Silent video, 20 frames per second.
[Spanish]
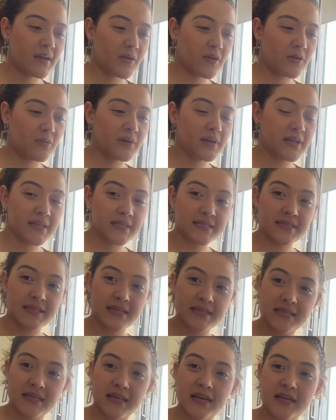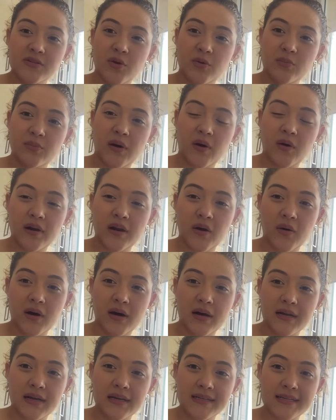Como les decía, soy Paola
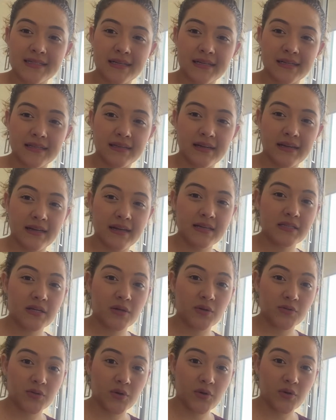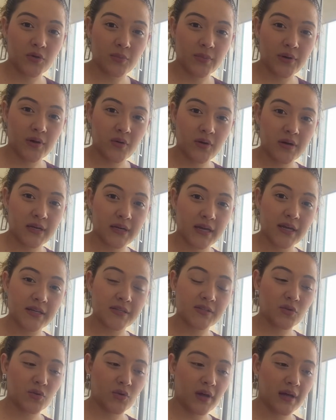Vargas, la secretaria de Desarrollo Económico de la
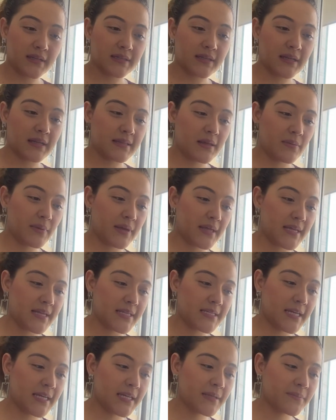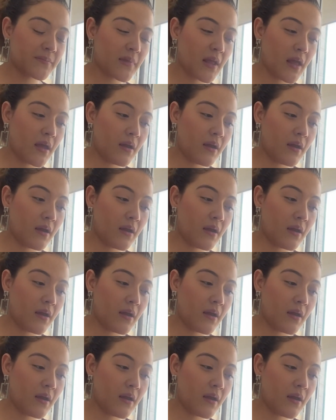ciudad de Medellín.